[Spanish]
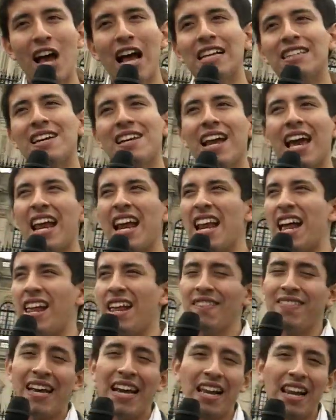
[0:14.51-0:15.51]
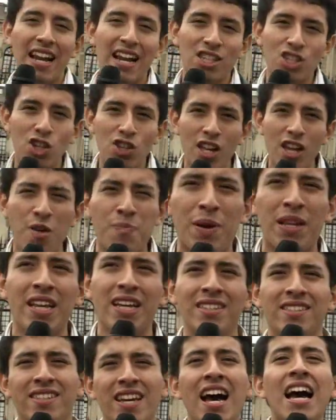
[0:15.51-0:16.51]
acerca de la Declaración de la
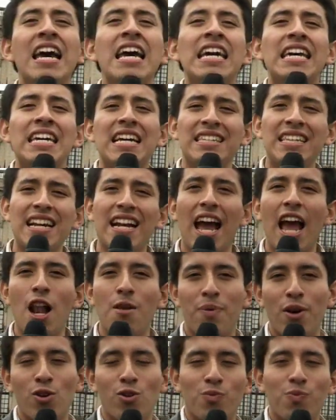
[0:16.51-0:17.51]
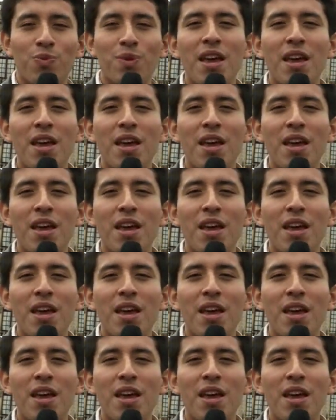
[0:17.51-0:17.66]
Independencia y acerca del Perú.